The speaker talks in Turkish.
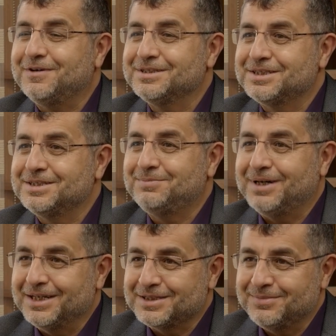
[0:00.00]
fazlasını
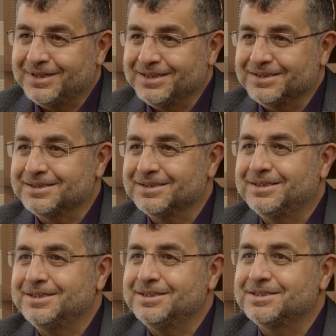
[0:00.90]
paylaşma ayı
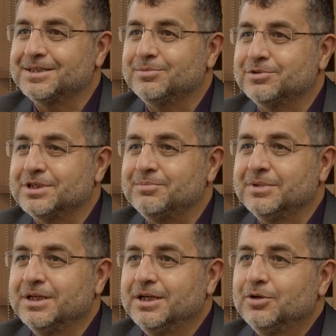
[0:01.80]
dediğiniz gibi hocam. Aynen.